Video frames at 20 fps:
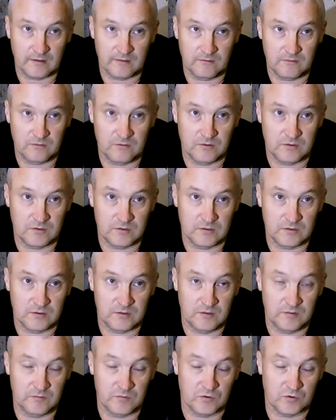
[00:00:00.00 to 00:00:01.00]
Вот. Э,
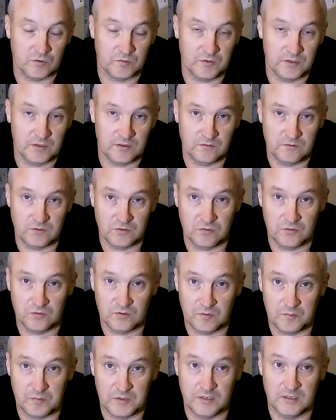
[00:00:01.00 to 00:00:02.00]
немножко мне это все
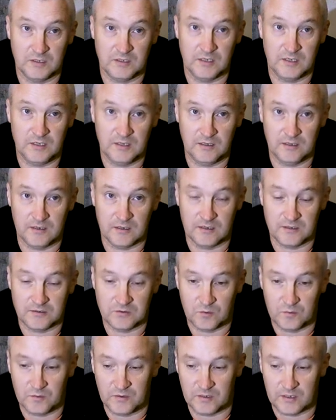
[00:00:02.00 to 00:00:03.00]
это поднадоело,
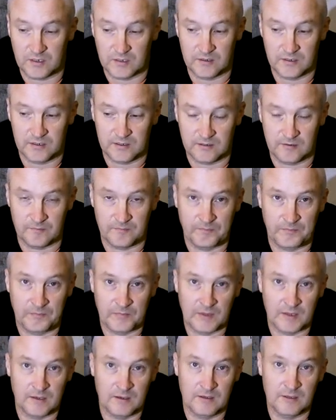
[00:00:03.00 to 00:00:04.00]
особенно когда это
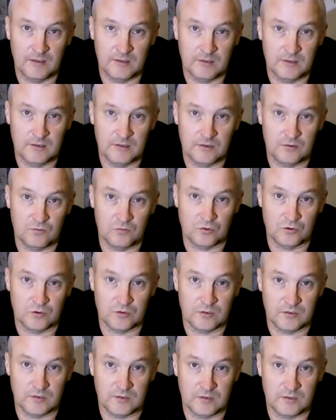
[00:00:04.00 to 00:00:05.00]

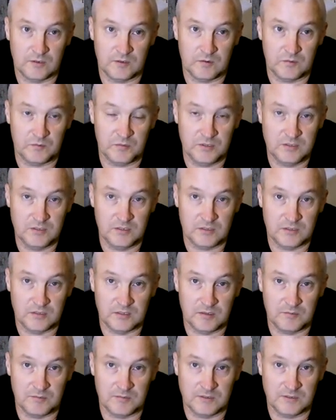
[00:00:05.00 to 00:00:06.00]
нужно быстро
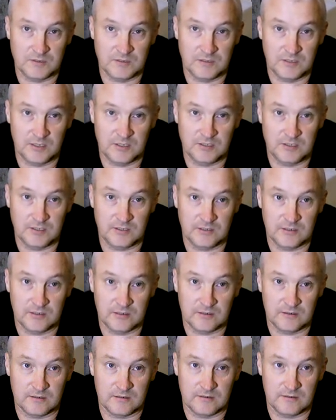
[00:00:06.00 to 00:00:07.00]
цепь заточить.
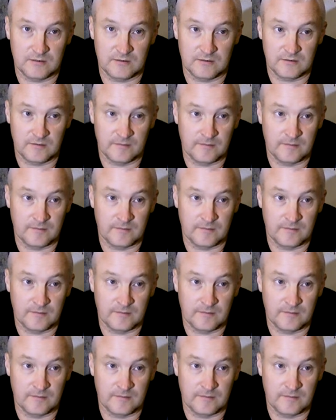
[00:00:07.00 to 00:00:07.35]
Э,